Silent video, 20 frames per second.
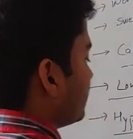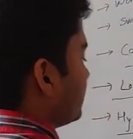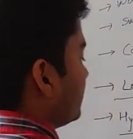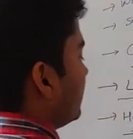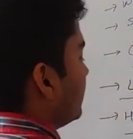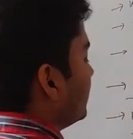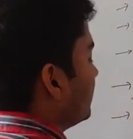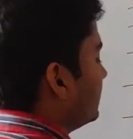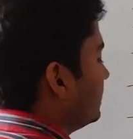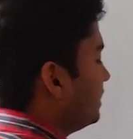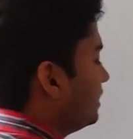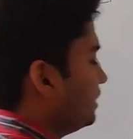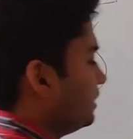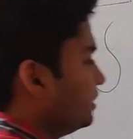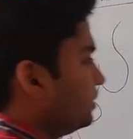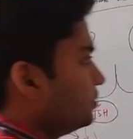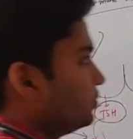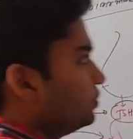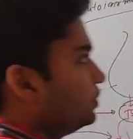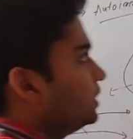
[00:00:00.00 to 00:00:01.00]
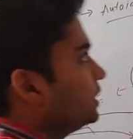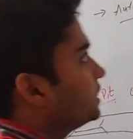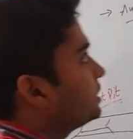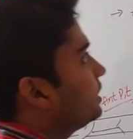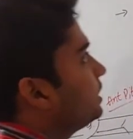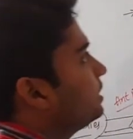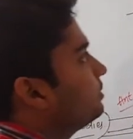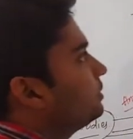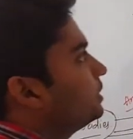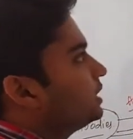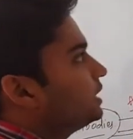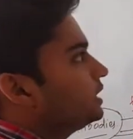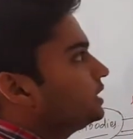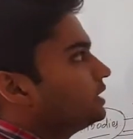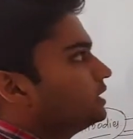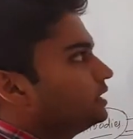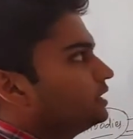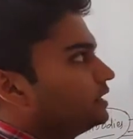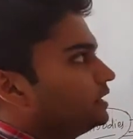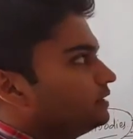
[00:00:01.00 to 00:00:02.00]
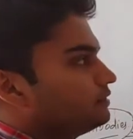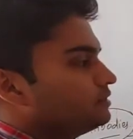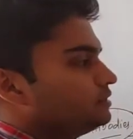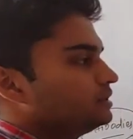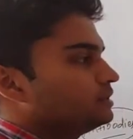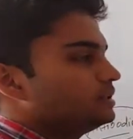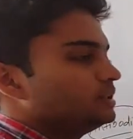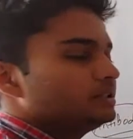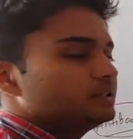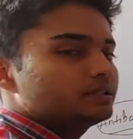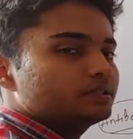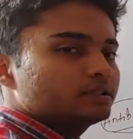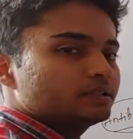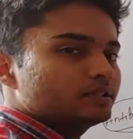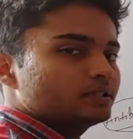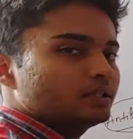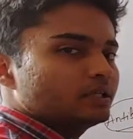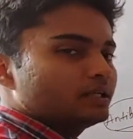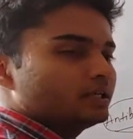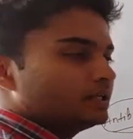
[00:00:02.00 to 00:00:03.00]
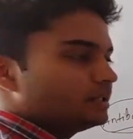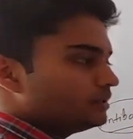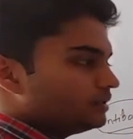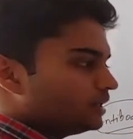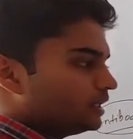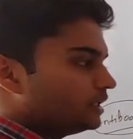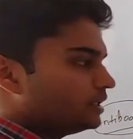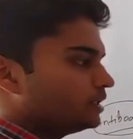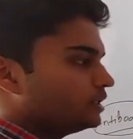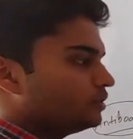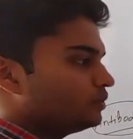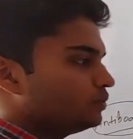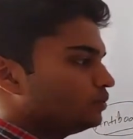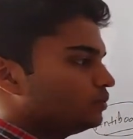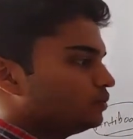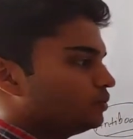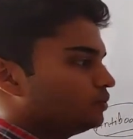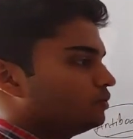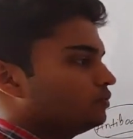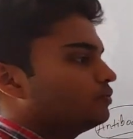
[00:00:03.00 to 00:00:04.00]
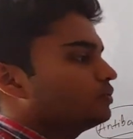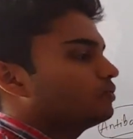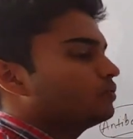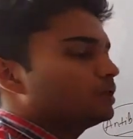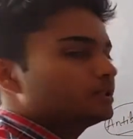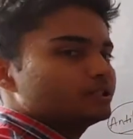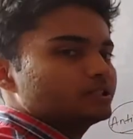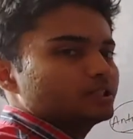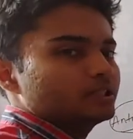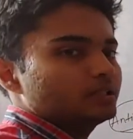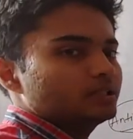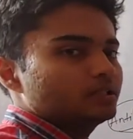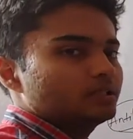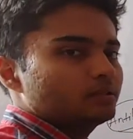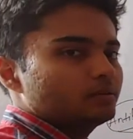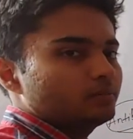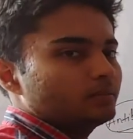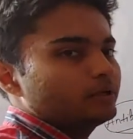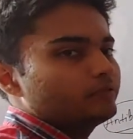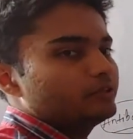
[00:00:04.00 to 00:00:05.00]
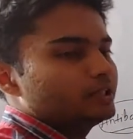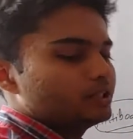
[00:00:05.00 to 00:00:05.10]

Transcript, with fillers: सकता है तो ये था हमारा ग्रेफ डिसीज थैंक यू फॉर वॉचिंग माई